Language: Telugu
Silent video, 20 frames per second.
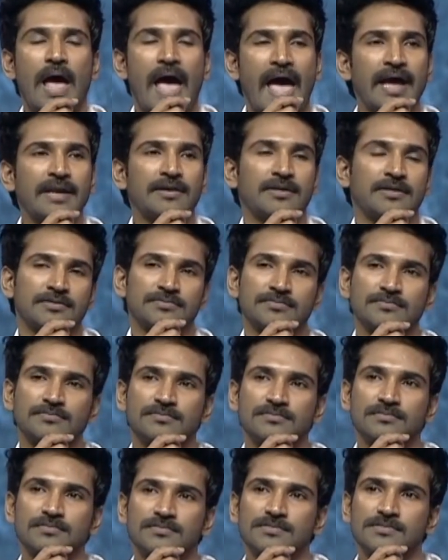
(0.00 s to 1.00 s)
అండ్
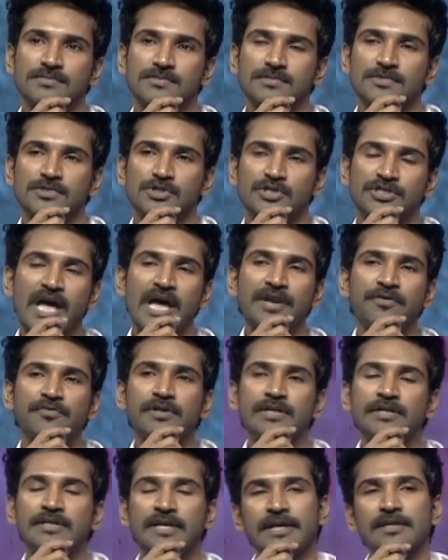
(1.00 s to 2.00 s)

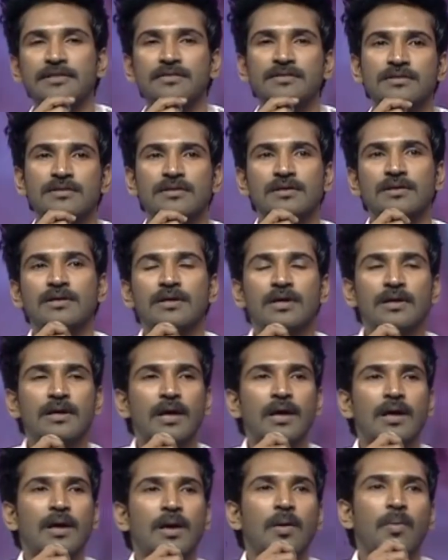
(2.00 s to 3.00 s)
జనవరి టెన్త్
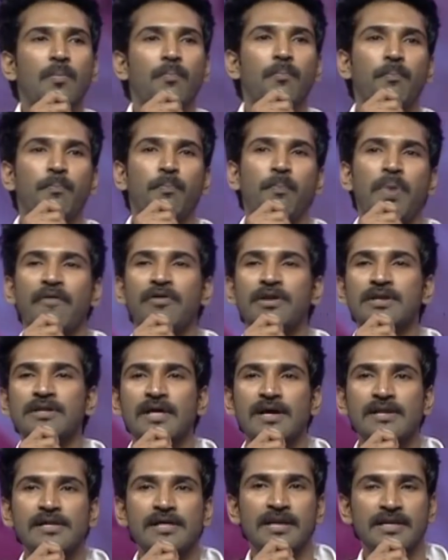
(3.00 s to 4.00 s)
పవన్
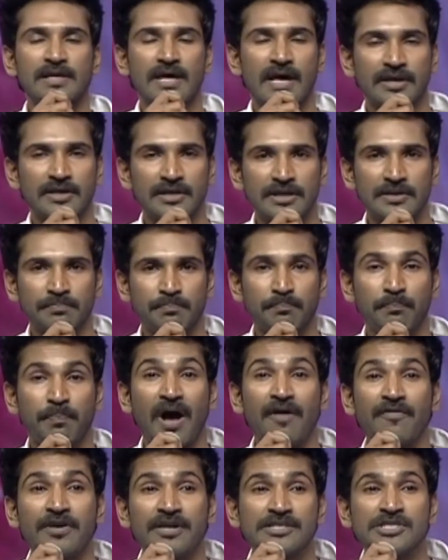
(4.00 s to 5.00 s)
కళ్యాణ్ గారిని
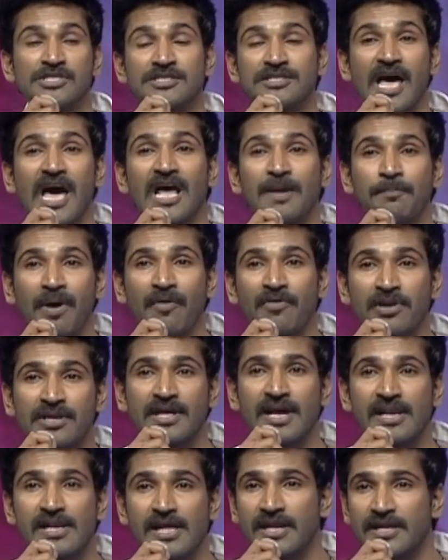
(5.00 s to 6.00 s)
పవర్ స్టార్ పవన్
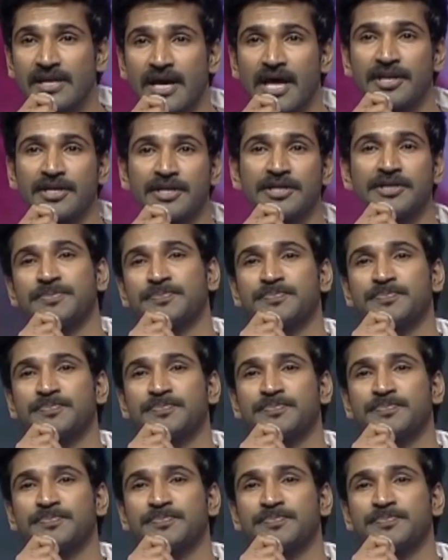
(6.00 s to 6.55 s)
కళ్యాణ్ గారిని